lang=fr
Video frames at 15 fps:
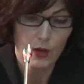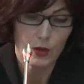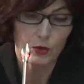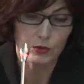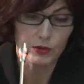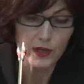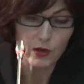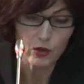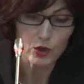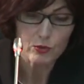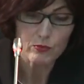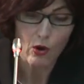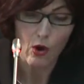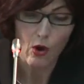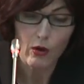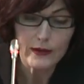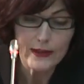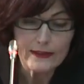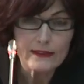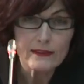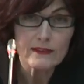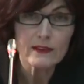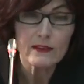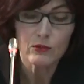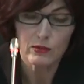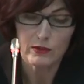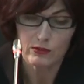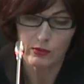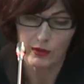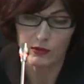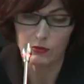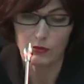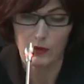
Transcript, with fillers: le déclenchement organisé de l'insurrection